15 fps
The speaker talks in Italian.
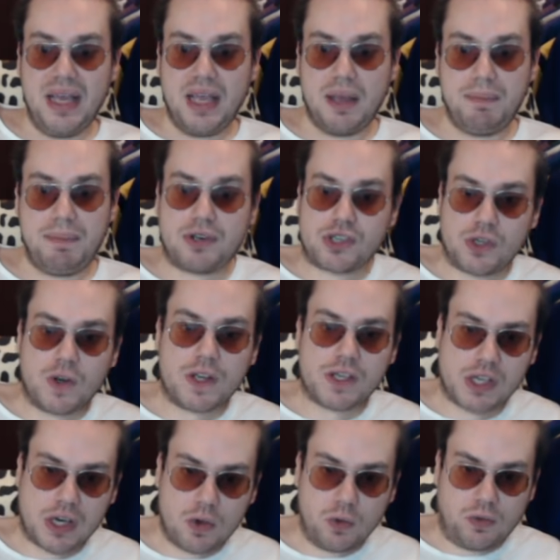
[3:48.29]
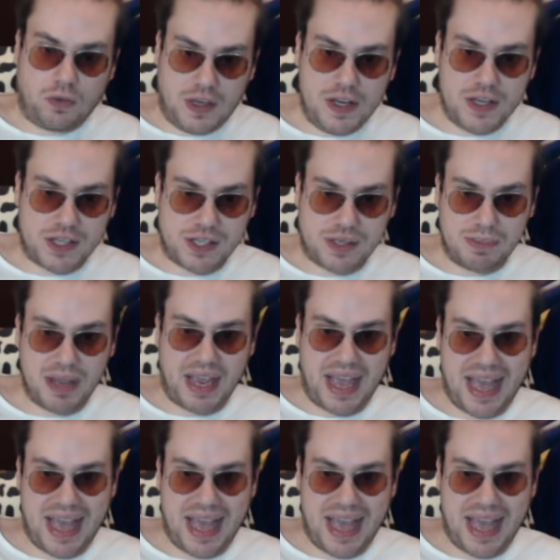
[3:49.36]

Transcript: che possono essere utilissime